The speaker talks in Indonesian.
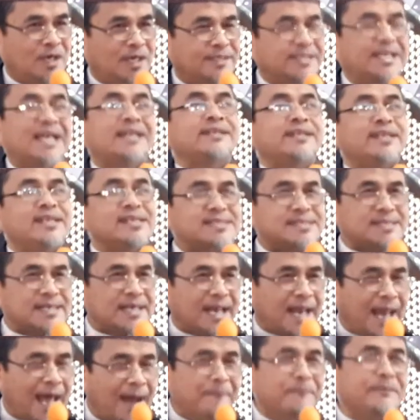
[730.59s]
Dan
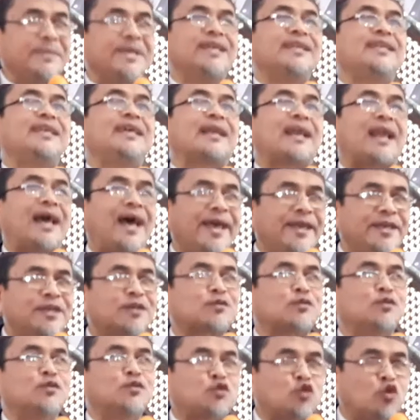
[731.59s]
Islam ini
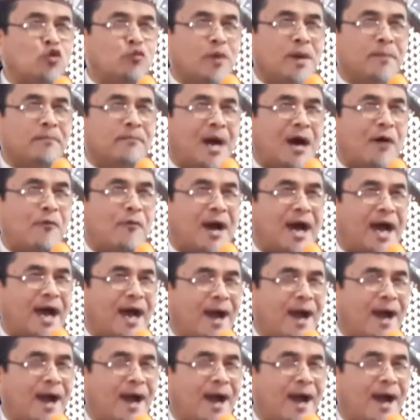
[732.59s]
lahir untuk membawa